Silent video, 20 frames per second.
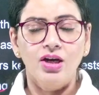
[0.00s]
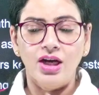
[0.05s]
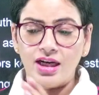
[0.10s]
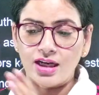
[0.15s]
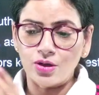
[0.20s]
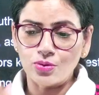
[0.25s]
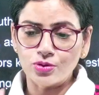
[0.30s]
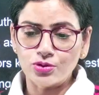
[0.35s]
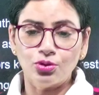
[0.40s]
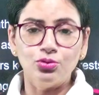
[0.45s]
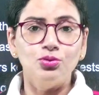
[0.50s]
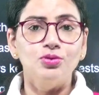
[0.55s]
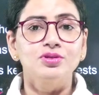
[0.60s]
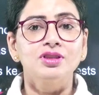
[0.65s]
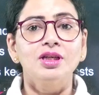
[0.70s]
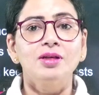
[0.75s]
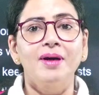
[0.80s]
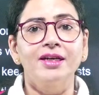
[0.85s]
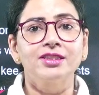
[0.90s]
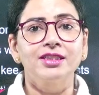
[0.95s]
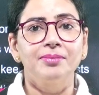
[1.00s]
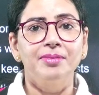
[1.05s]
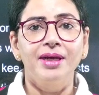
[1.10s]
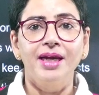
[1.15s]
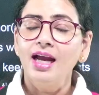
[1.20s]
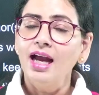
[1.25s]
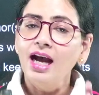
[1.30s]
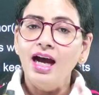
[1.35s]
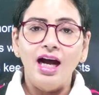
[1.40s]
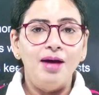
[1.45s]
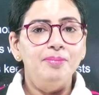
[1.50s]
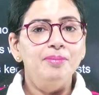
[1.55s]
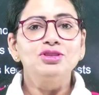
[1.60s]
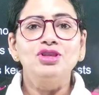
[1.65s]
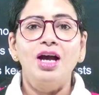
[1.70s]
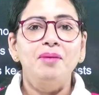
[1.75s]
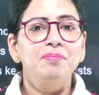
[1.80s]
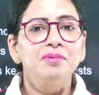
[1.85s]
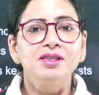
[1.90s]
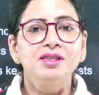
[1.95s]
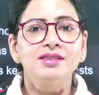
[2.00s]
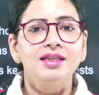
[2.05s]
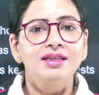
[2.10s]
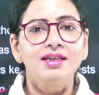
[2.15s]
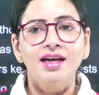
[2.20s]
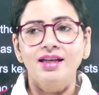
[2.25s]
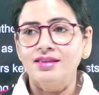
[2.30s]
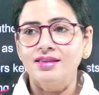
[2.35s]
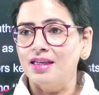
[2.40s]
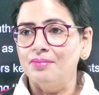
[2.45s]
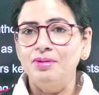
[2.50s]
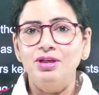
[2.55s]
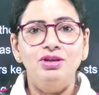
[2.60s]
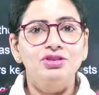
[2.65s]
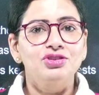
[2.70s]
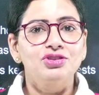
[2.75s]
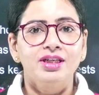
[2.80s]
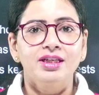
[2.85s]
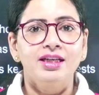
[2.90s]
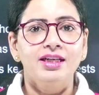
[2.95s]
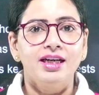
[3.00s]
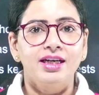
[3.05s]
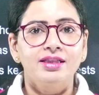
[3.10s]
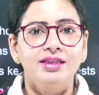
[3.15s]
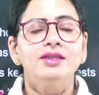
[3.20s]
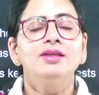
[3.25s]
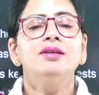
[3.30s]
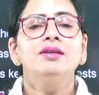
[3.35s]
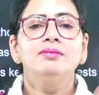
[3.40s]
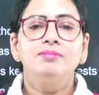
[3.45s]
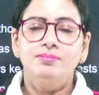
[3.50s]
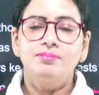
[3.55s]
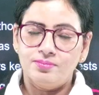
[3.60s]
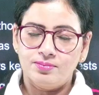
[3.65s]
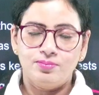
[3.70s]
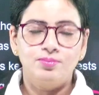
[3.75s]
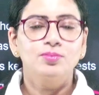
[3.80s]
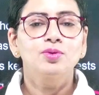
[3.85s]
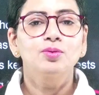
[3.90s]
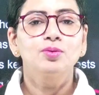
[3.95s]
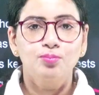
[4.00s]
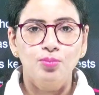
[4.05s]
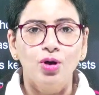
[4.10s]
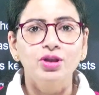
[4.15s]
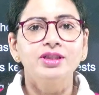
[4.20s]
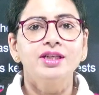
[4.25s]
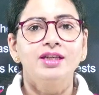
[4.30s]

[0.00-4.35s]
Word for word: अगर उसको दूसरी भाषा में हमें जापनीज नहीं आती हमें रशियन नहीं आती बहुत ही